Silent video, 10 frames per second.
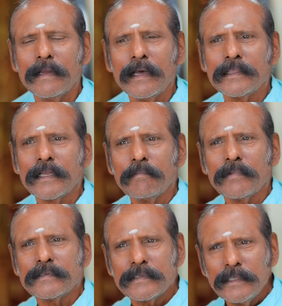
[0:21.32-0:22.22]
நேத்து
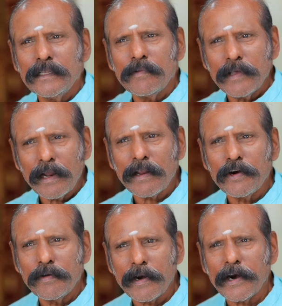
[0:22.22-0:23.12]
நம்ம சிந்துவை யாரோ
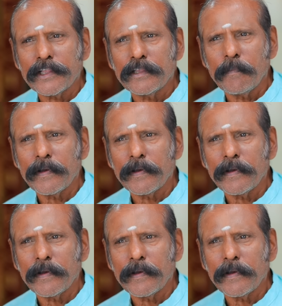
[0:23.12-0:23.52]
ரெண்டு பேர் கடத்திட்டு